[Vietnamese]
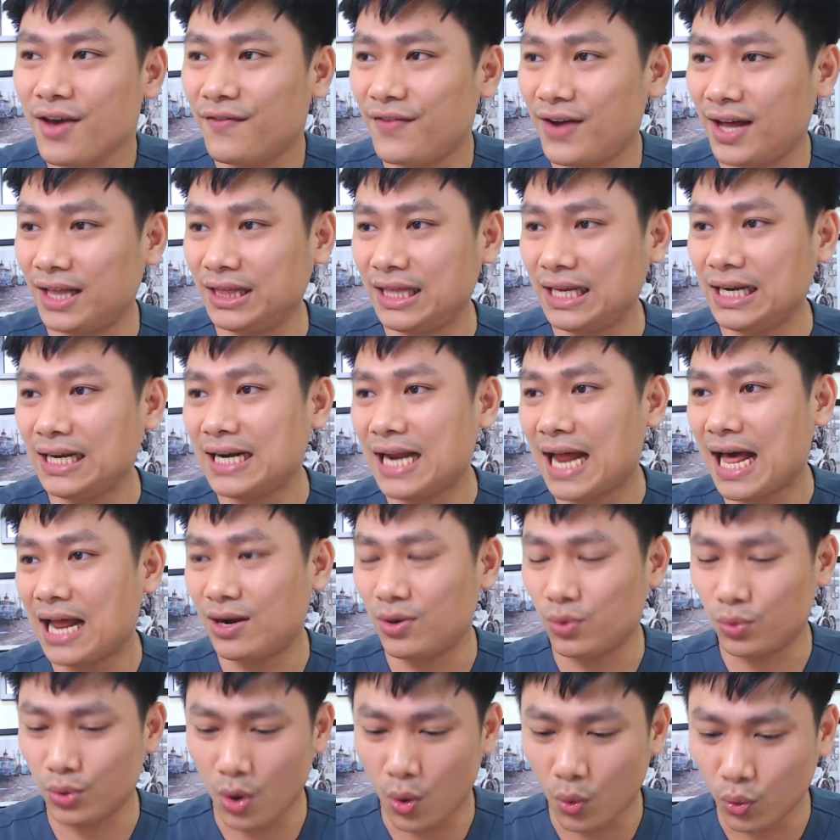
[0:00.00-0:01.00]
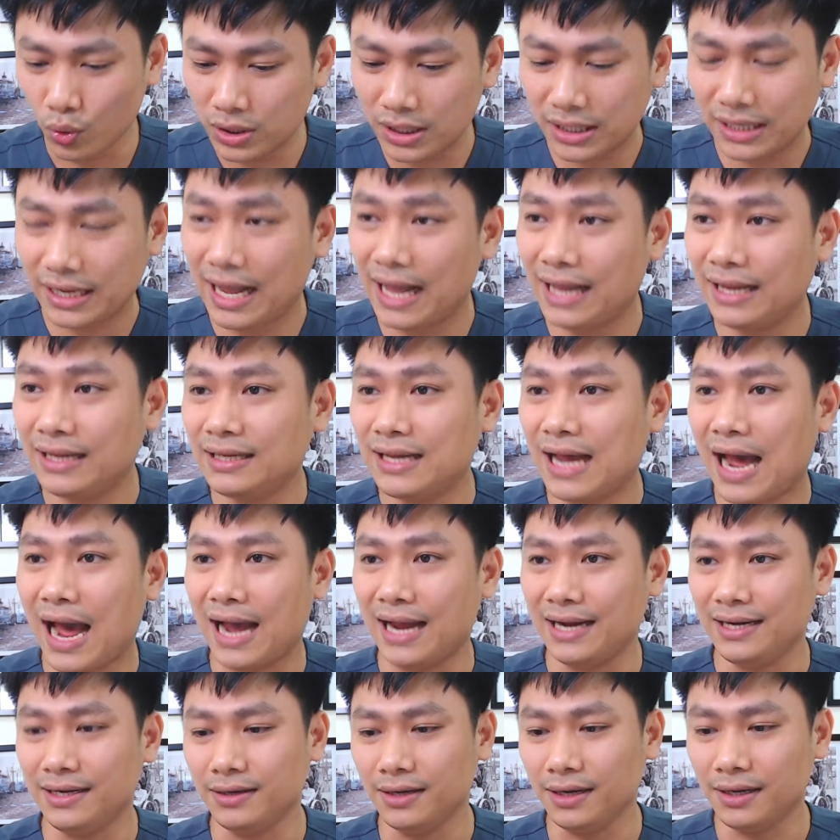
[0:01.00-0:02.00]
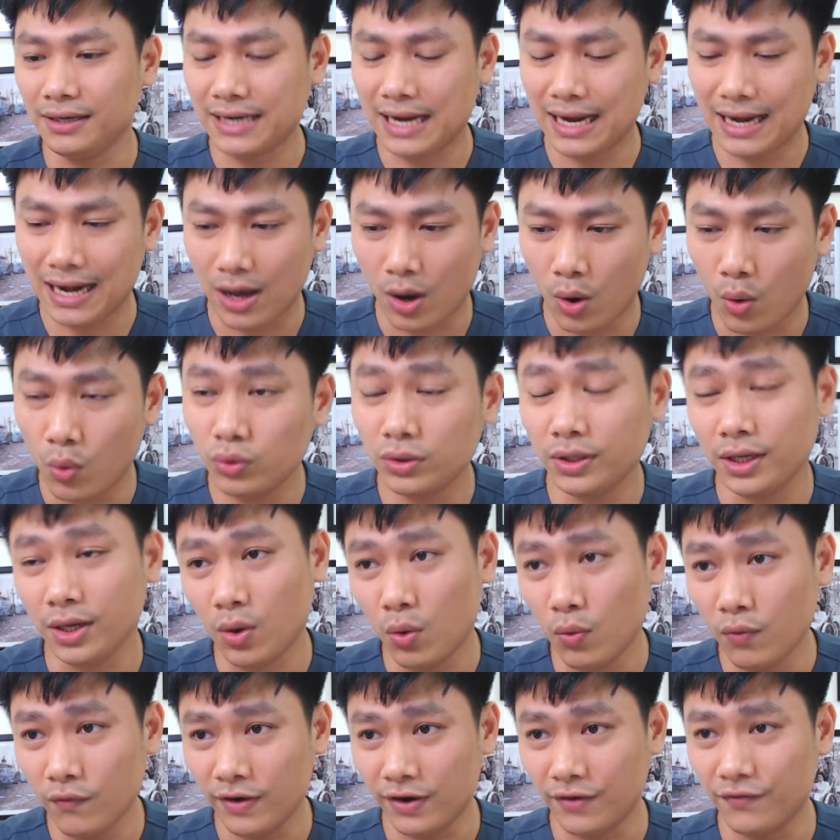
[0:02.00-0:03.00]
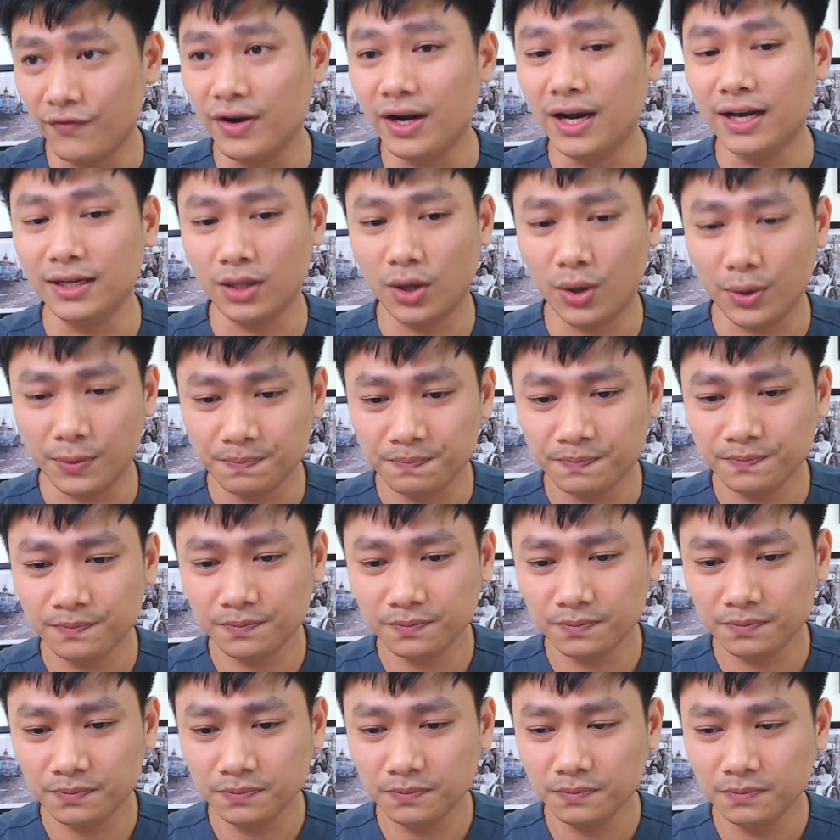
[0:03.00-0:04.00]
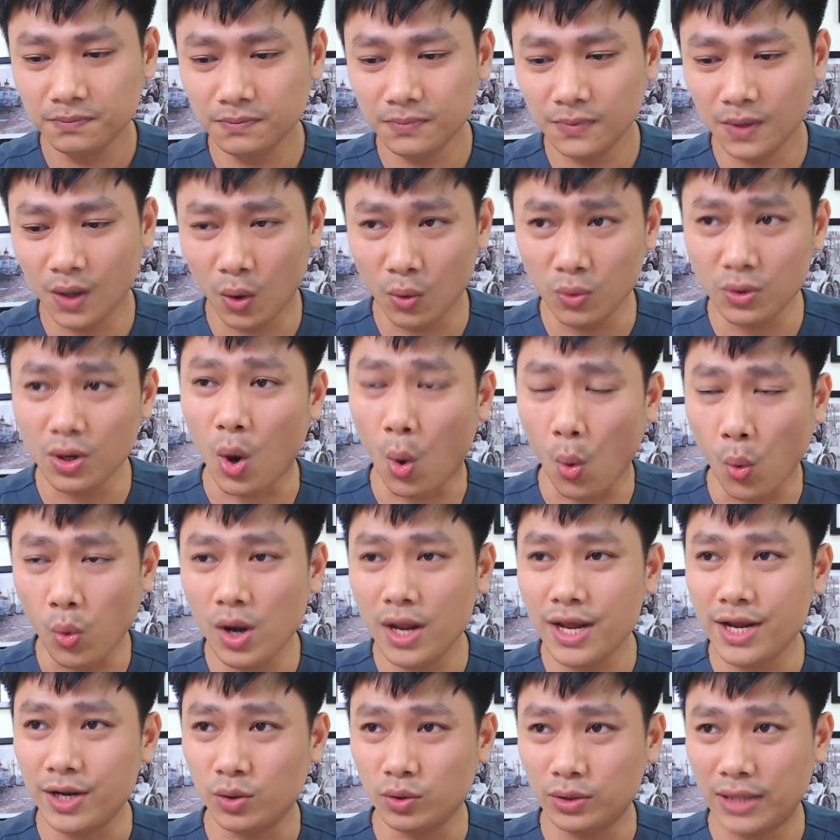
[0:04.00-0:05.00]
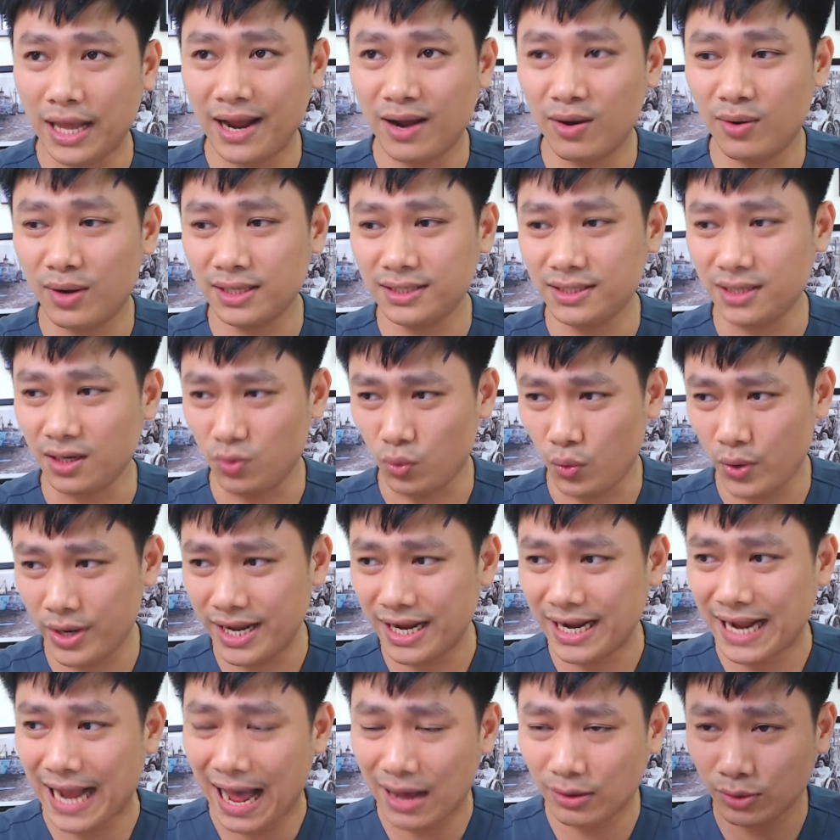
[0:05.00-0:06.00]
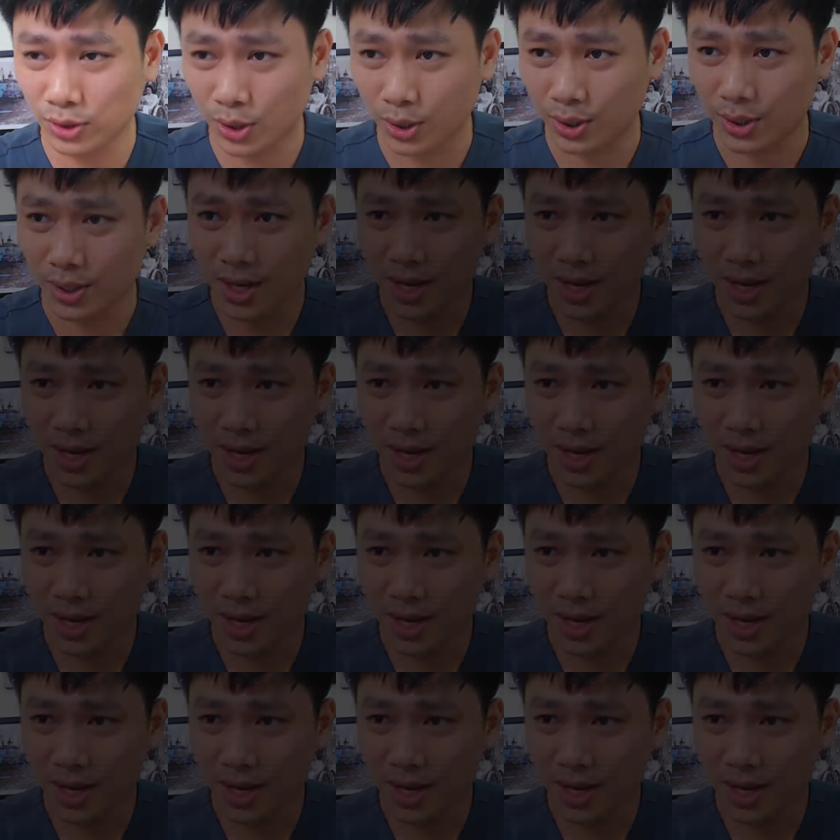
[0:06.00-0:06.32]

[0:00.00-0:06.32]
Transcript: phân tích ra rồi đủ thứ cái hại nữa, nên là uống thì uống vừa vừa thôi, uống đủ liều theo cái sự khuyến cáo thôi.